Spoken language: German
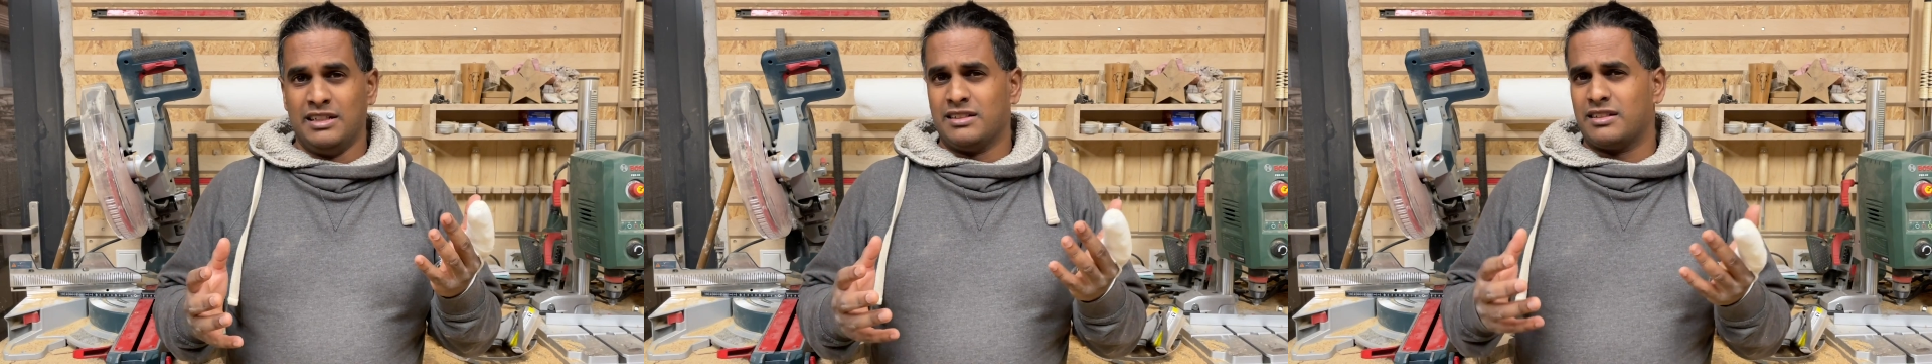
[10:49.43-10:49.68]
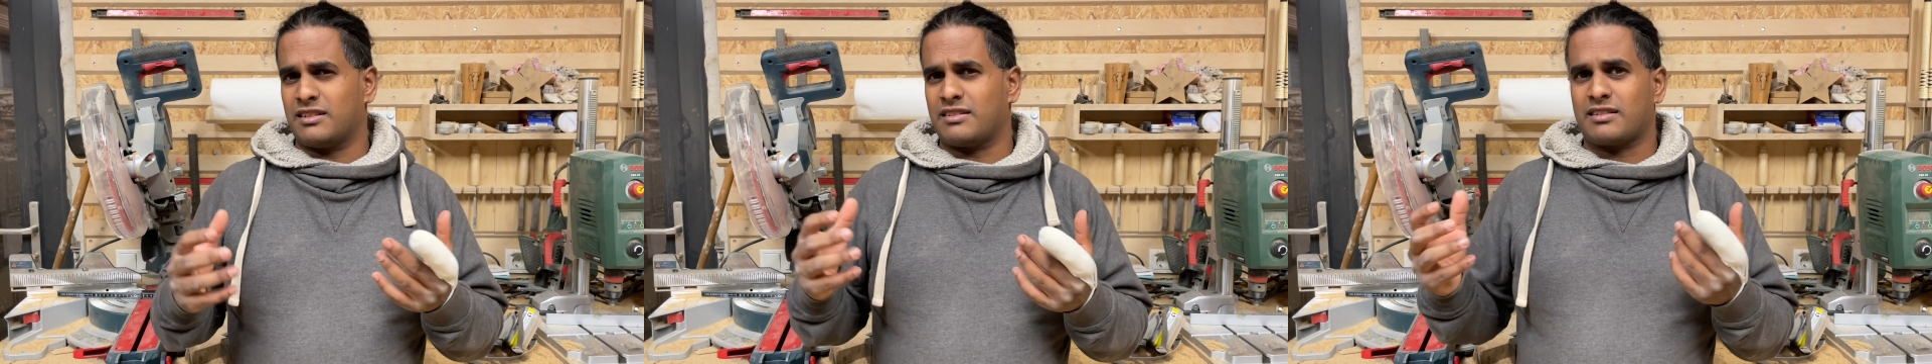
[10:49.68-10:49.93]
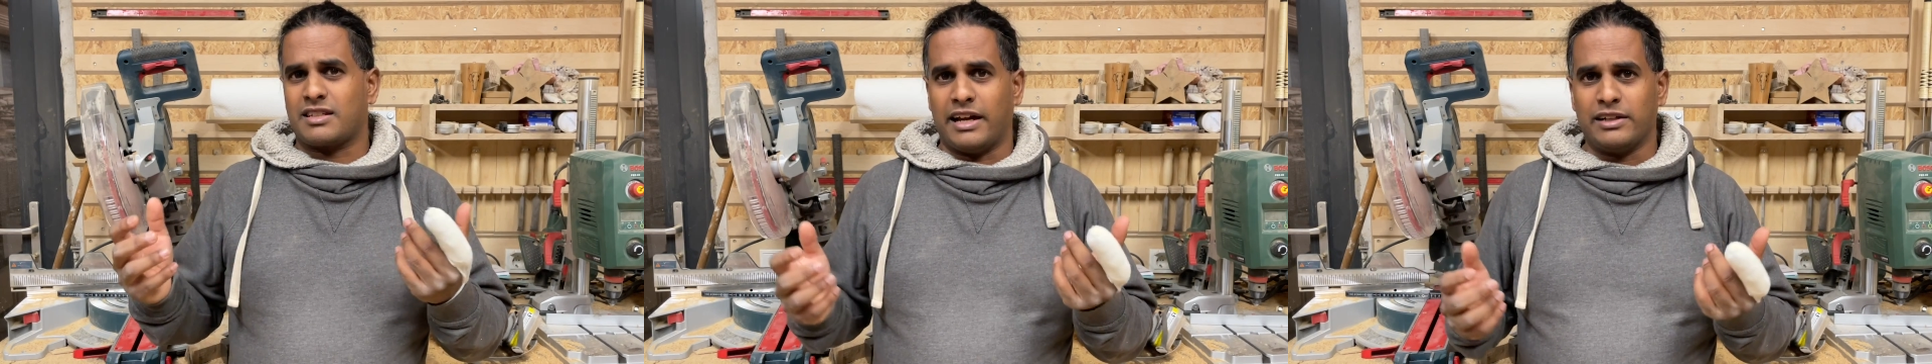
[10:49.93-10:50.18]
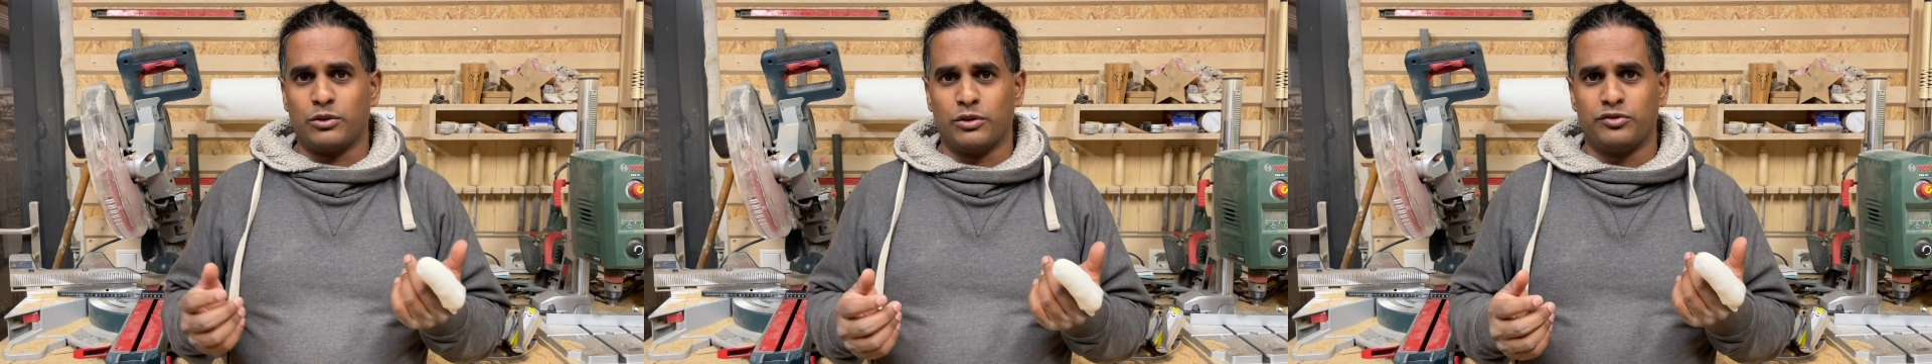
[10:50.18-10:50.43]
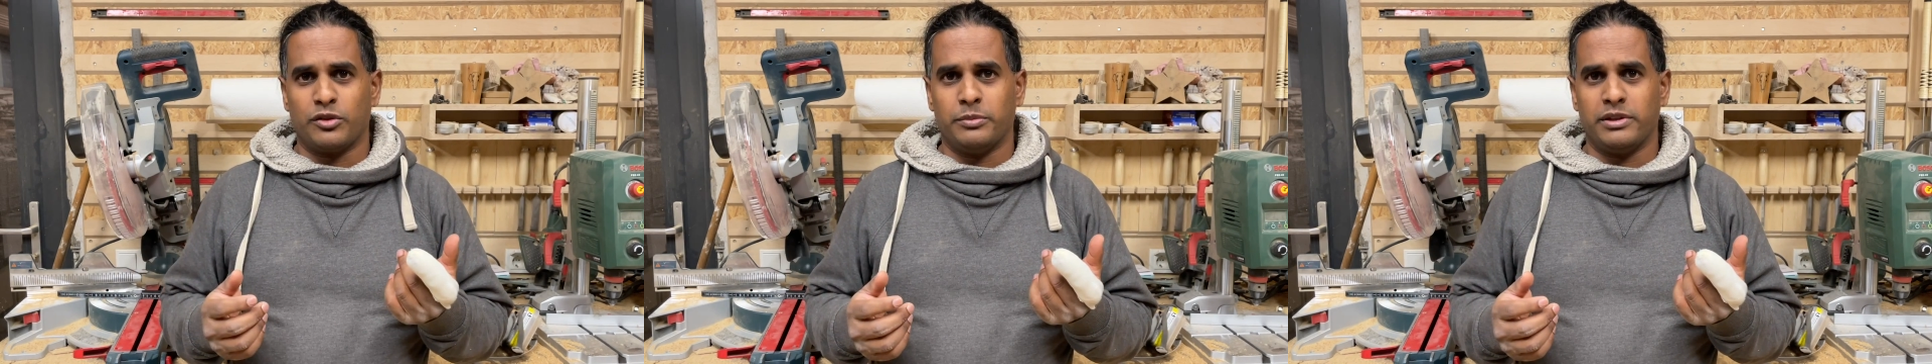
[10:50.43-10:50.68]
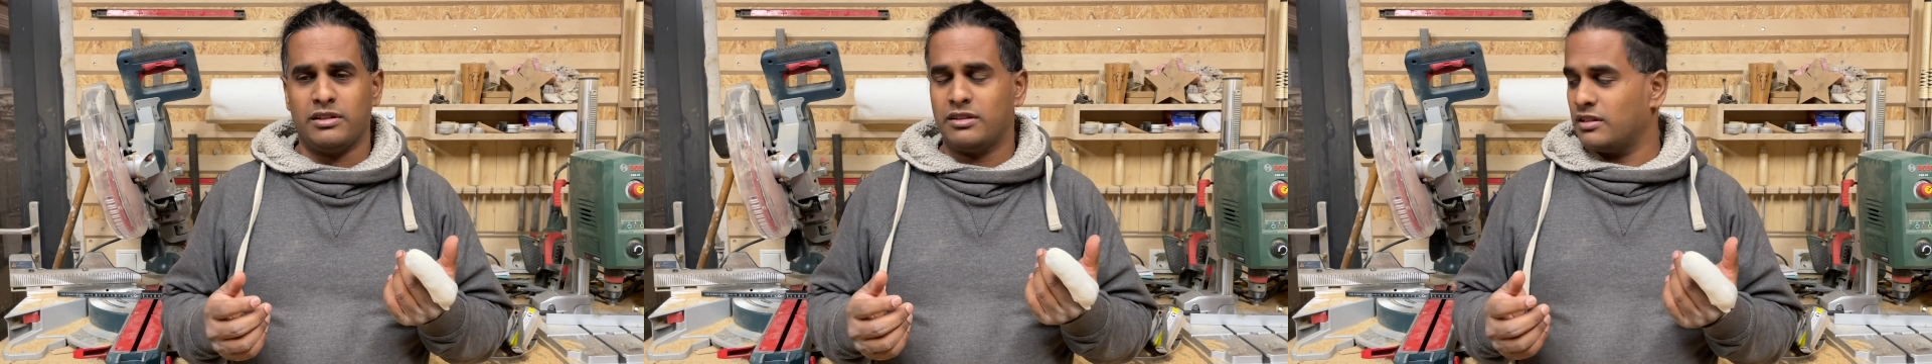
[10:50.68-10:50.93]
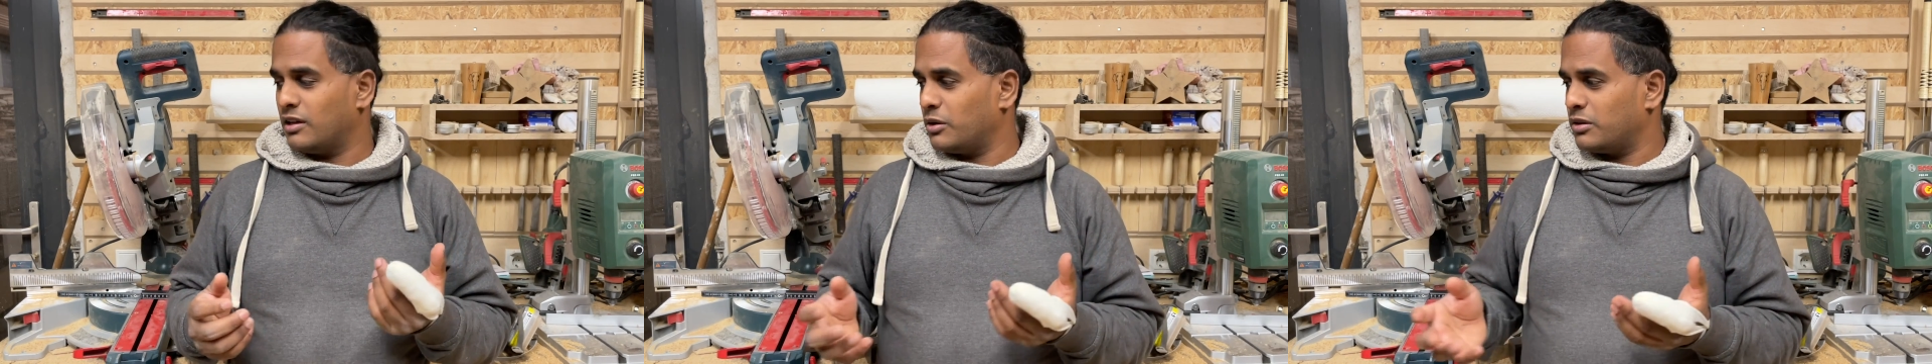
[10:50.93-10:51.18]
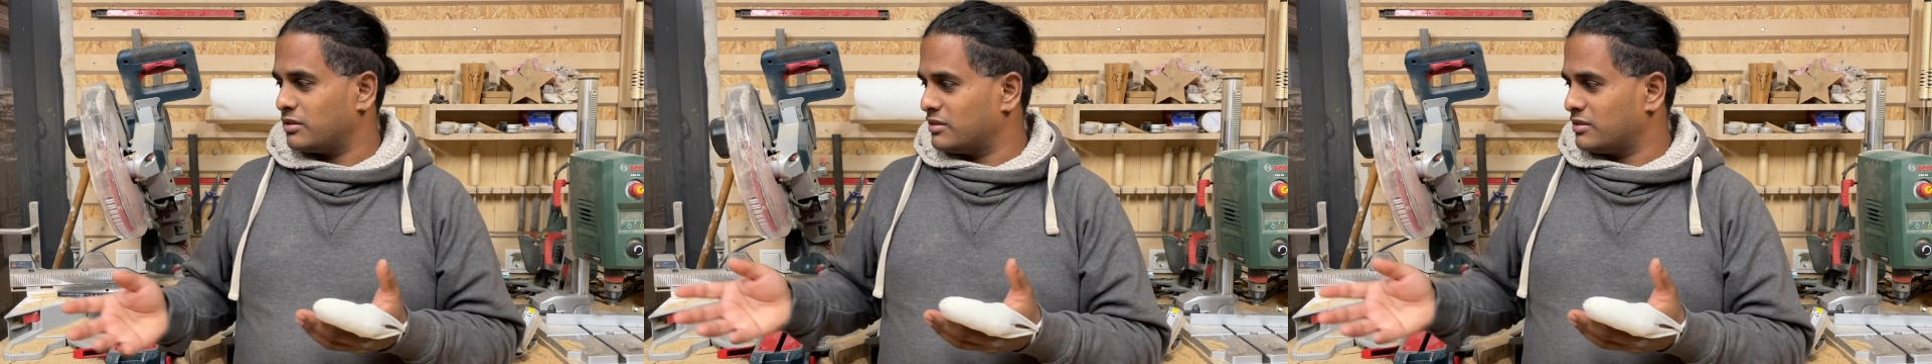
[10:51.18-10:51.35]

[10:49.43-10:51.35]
Das ist es kein Grund für mich, auch